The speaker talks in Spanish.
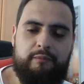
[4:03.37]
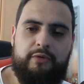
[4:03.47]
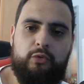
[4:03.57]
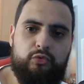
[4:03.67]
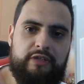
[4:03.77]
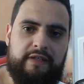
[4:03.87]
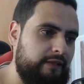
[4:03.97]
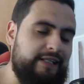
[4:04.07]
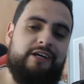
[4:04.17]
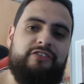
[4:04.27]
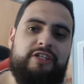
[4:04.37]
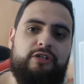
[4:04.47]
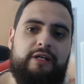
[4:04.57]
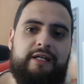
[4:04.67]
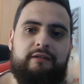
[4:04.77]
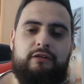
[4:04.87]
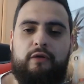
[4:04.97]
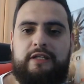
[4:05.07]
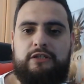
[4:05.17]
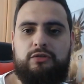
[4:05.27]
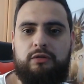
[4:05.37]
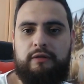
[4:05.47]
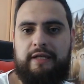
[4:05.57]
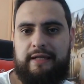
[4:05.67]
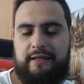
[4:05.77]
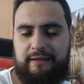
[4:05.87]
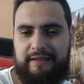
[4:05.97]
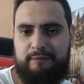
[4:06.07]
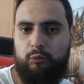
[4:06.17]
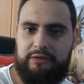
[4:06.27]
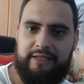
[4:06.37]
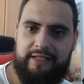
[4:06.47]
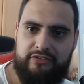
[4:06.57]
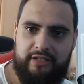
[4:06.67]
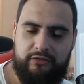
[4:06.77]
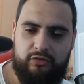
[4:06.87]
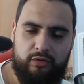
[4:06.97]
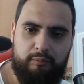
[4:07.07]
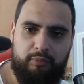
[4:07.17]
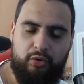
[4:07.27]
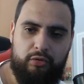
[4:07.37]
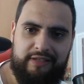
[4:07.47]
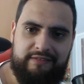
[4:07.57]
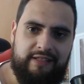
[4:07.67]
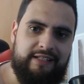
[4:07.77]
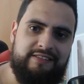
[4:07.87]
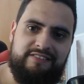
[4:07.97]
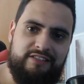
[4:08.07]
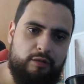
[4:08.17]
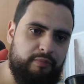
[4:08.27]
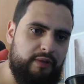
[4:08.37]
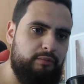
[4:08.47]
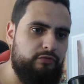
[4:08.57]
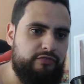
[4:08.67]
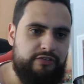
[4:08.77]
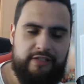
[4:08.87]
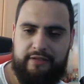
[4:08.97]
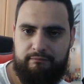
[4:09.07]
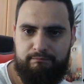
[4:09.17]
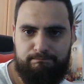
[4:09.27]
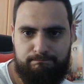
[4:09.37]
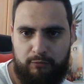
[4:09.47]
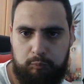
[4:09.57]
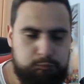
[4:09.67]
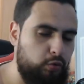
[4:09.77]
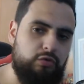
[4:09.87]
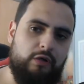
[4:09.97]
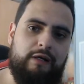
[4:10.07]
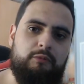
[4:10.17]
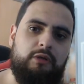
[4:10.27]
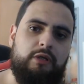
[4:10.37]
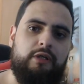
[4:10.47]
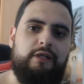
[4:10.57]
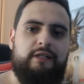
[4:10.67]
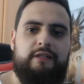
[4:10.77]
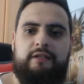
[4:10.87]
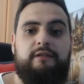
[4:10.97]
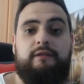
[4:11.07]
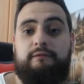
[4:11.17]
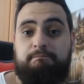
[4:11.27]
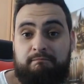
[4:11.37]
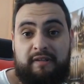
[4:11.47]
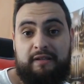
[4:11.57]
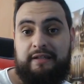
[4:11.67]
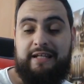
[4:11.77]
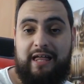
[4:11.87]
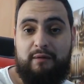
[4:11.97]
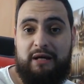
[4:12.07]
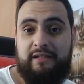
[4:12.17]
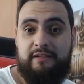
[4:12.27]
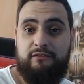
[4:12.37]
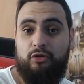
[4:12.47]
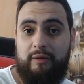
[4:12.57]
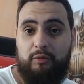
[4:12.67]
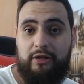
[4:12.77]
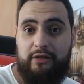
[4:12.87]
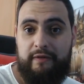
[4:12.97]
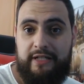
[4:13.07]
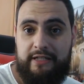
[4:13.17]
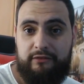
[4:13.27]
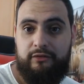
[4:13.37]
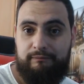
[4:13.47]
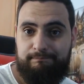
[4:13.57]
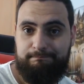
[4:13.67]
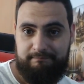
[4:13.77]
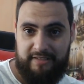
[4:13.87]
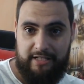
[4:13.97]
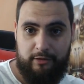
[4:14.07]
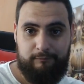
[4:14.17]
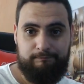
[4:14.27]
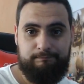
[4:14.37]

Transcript: con ustedes. Y nada, señores, lo dicho, eh, muchas gracias a todos por estar aquí siempre, por ser los putos amos. Y nada más, nos vemos en los directos. Chao.